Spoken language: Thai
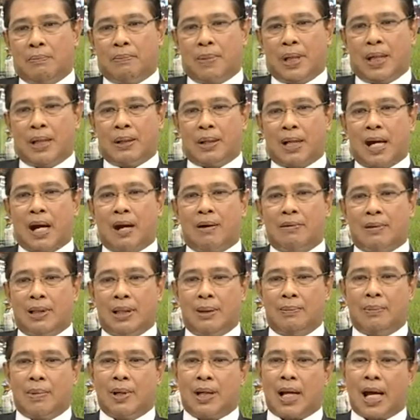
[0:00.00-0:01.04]
เป็น
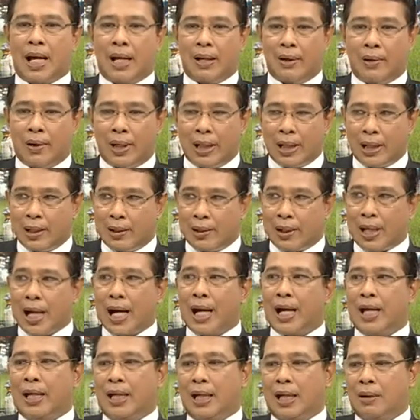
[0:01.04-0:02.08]
90ก็ได้100ก็
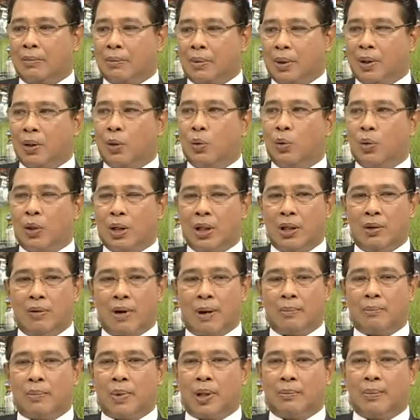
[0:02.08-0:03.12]
ได้นะครับต้องดูที่ค
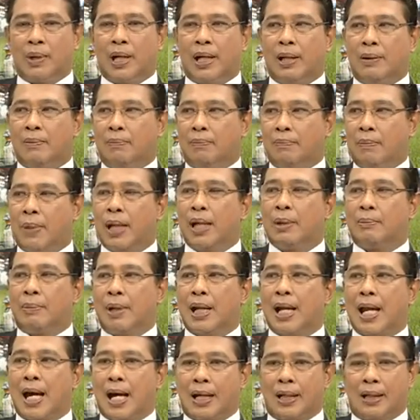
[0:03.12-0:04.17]
วามปลอดภัยเป็
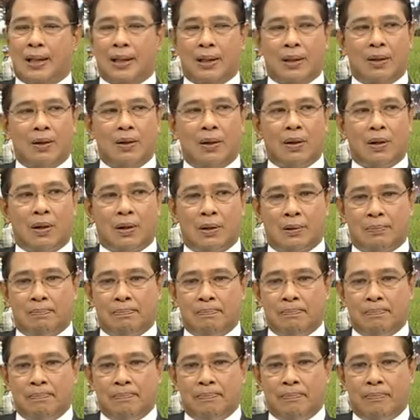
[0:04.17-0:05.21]
นหลักก็
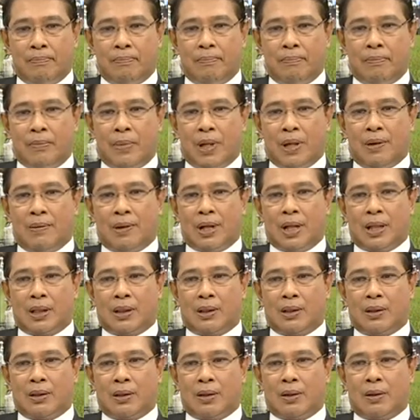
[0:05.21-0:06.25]
เรียนว่า
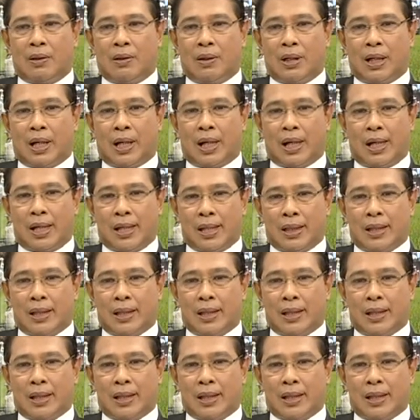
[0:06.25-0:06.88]
ต้องอะไร